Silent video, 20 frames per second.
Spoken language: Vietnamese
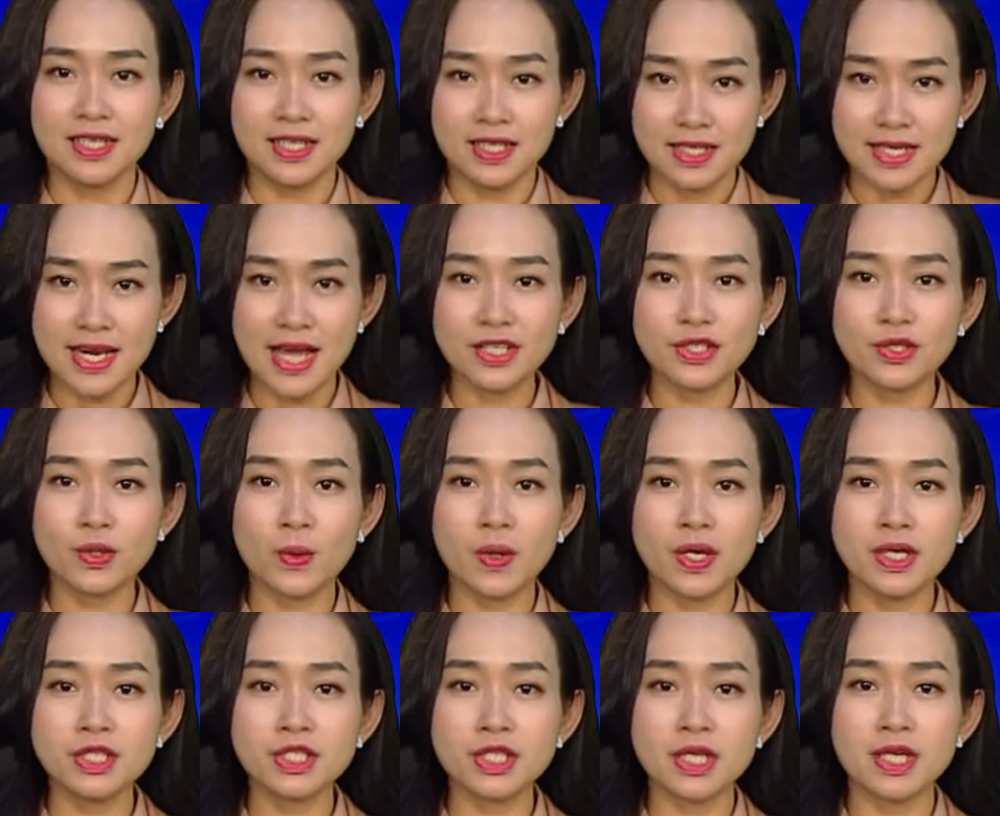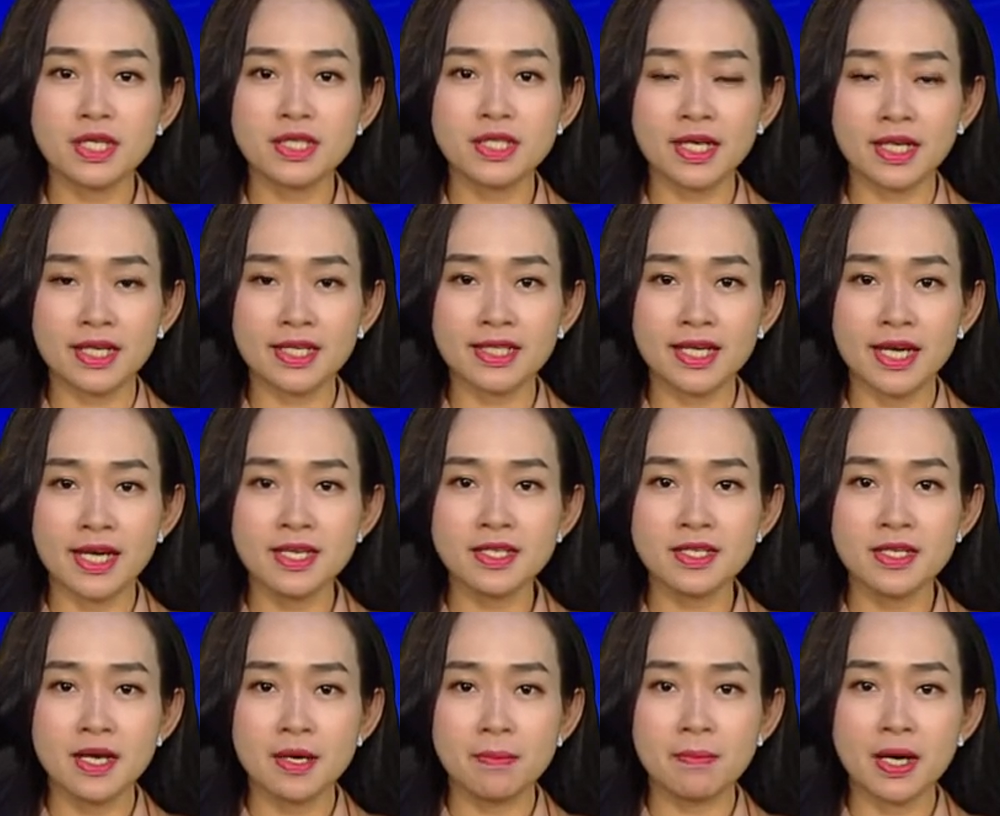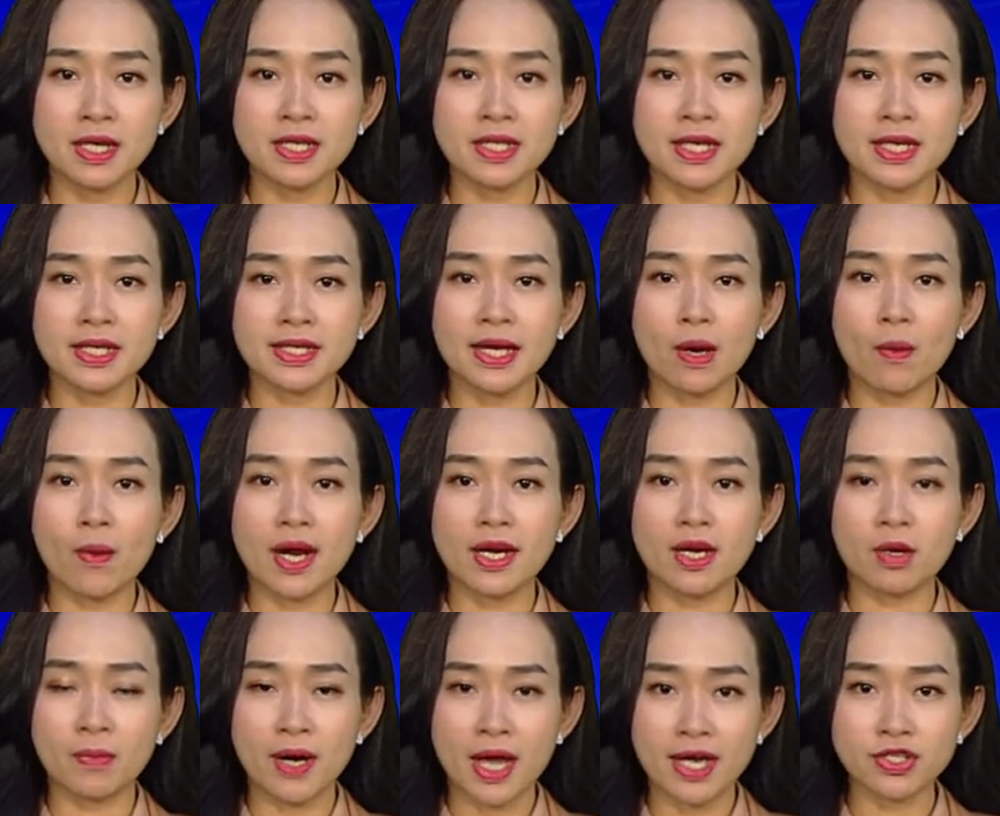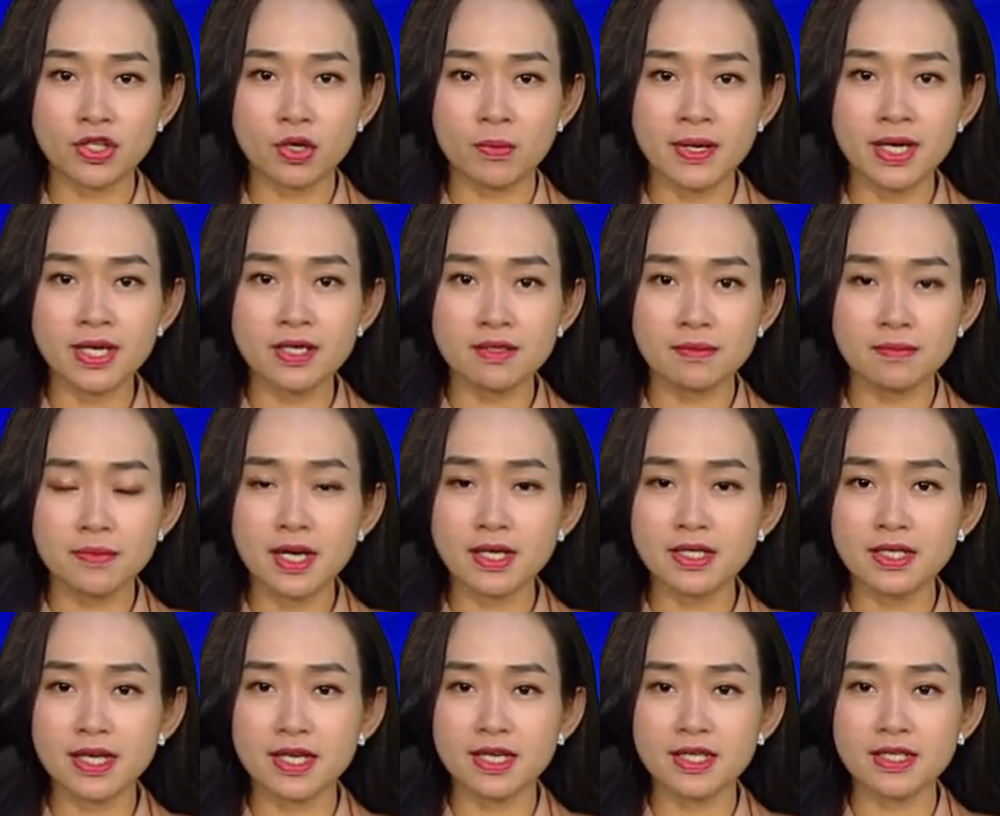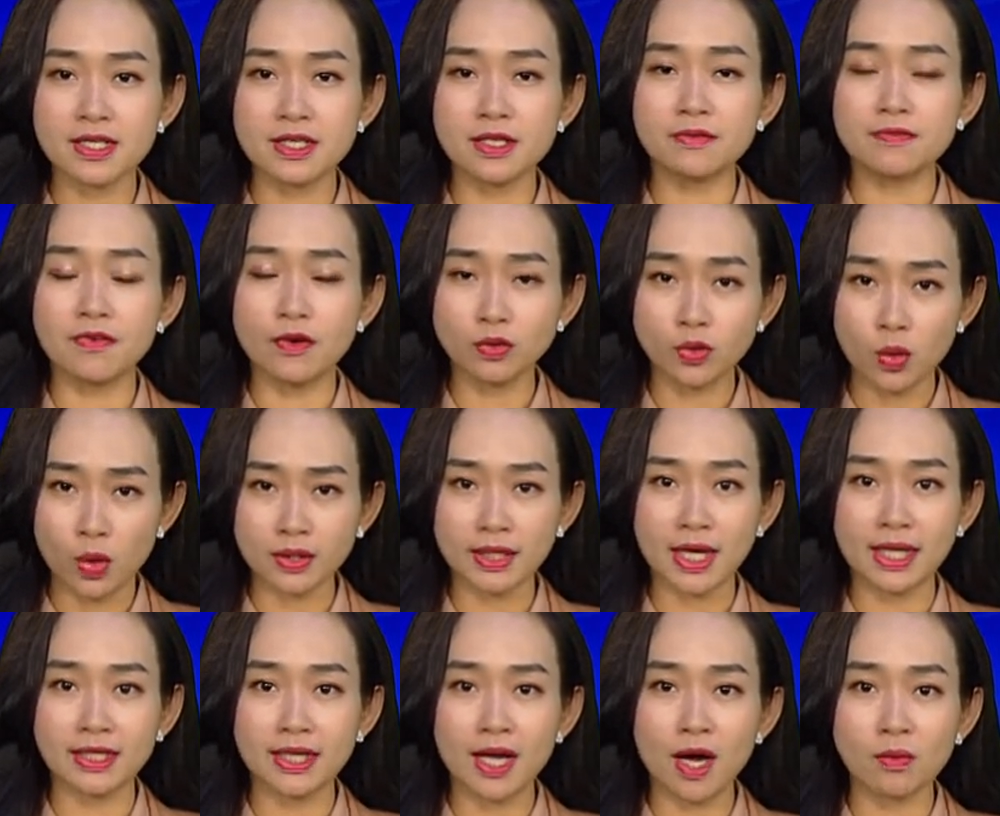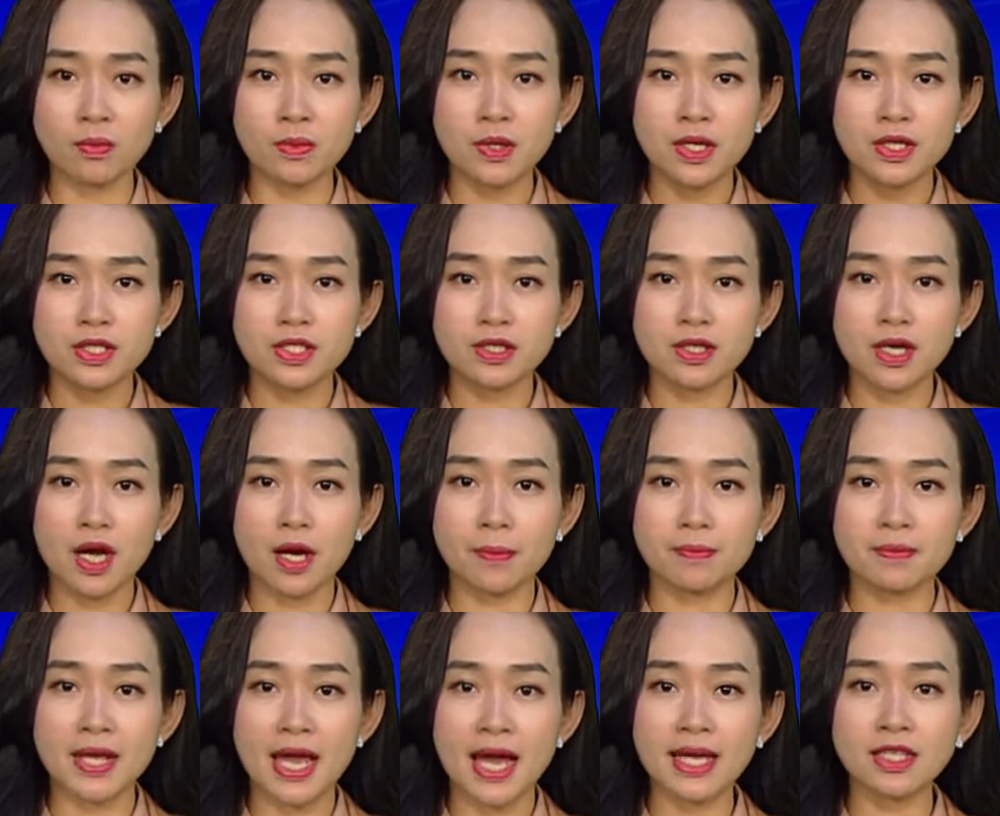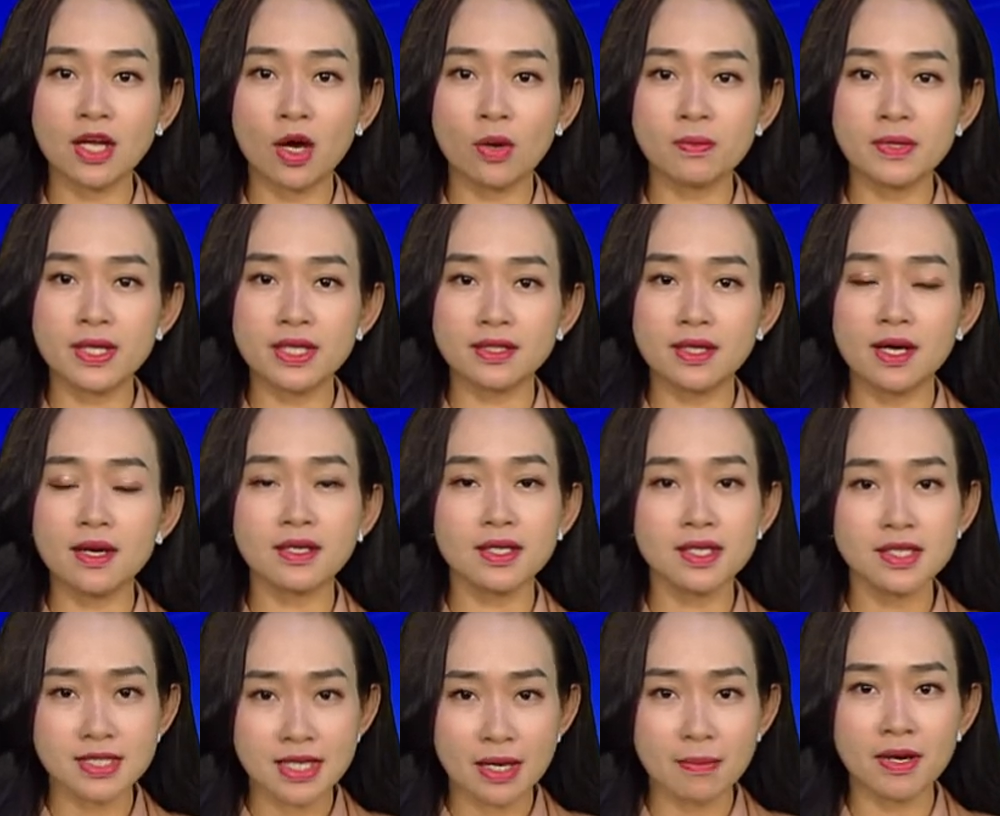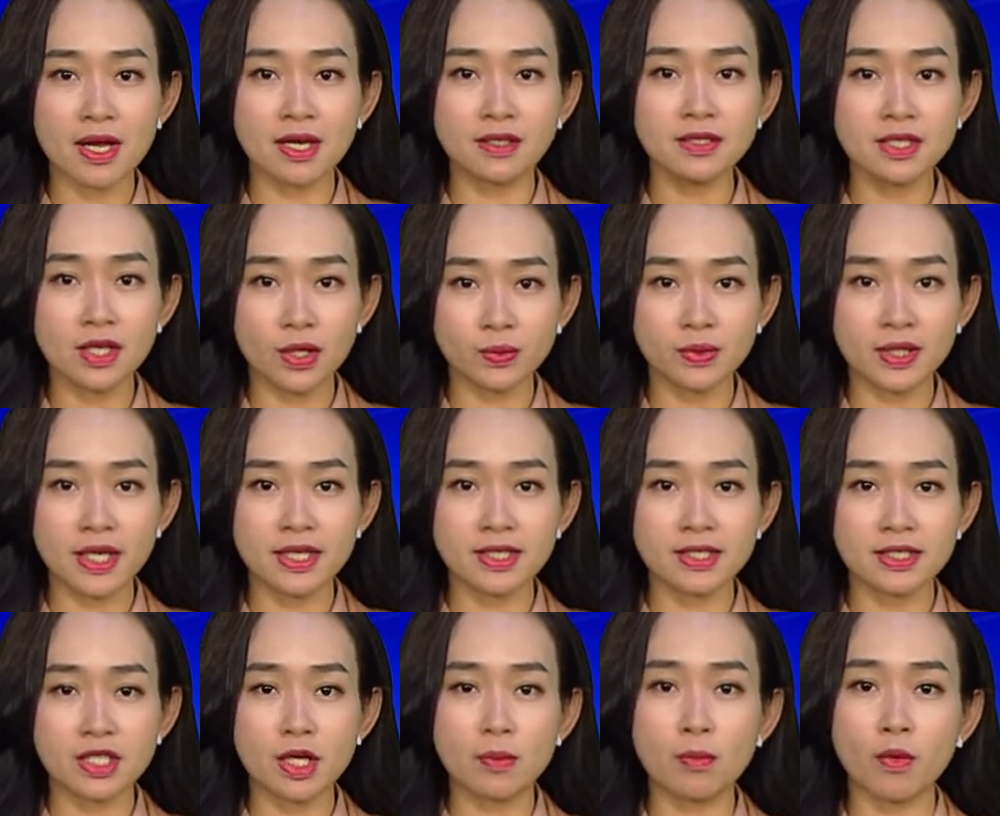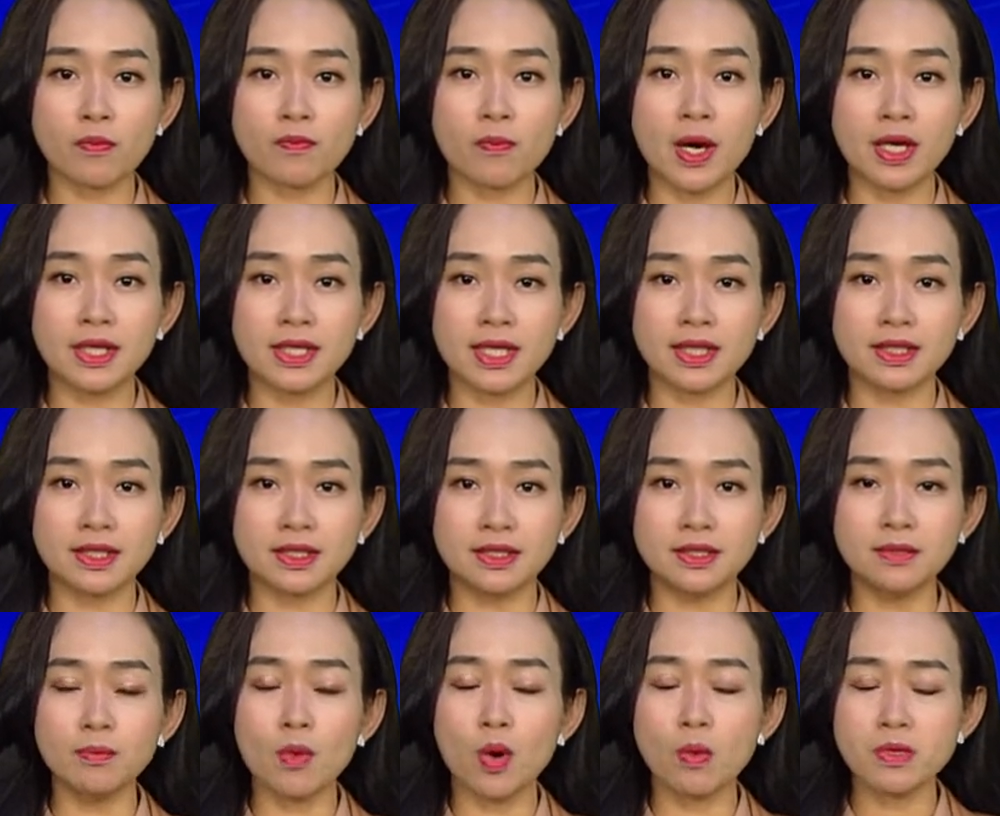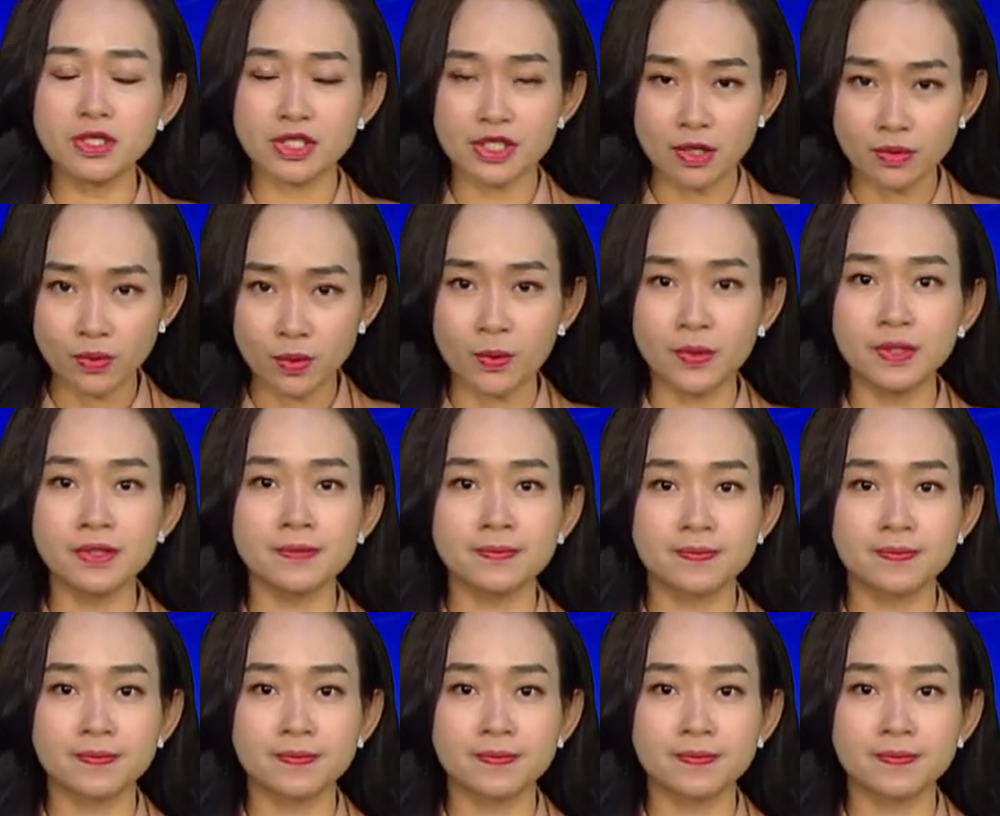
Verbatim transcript: Đáng chú ý trên lĩnh vực y tế, Bệnh viện Đa khoa Đồng Nai cho biết đơn vị vừa phẫu thuật thành công trường hợp giá thông liên thất ít xâm lấn đầu tiên cho một bệnh nhân nữ 46 tuổi.